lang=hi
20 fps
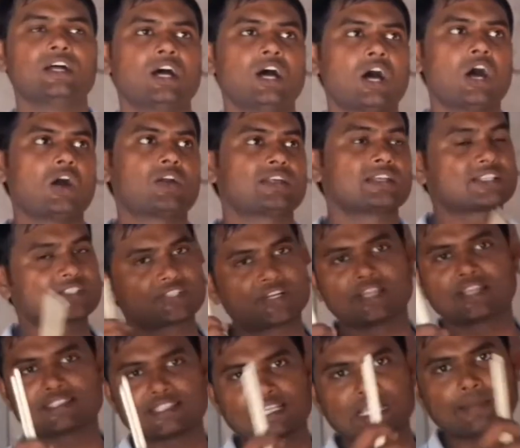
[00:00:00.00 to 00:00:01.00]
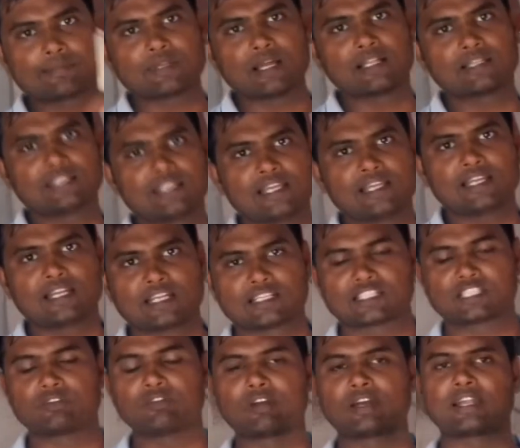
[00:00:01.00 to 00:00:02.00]
और एक्स्ट्रा जैसे कि आप जानते हैं कि लस्सी
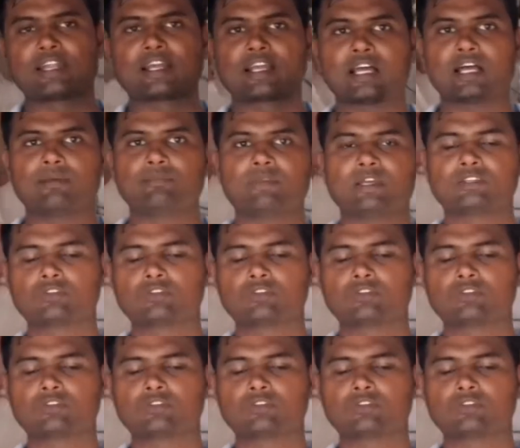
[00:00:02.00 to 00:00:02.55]
वगैरह का में जो